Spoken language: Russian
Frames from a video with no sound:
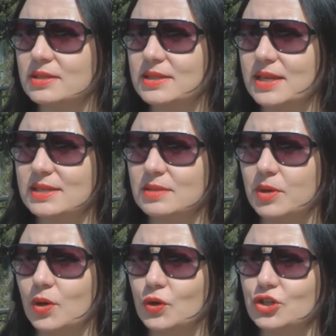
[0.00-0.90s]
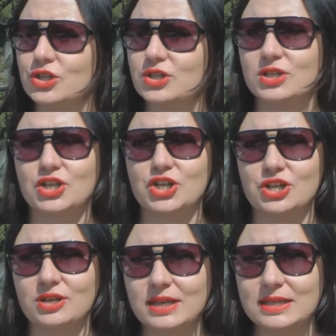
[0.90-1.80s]
Здесь тебе хочется
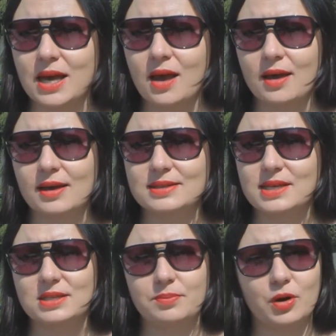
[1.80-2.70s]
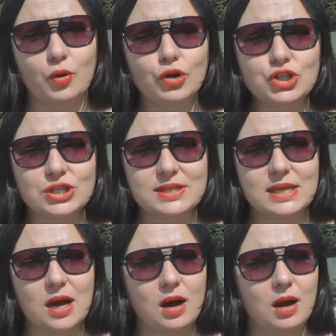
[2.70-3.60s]
жить, здесь тебе
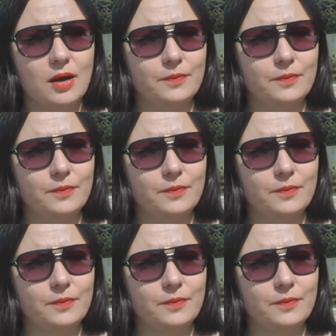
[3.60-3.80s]
хочется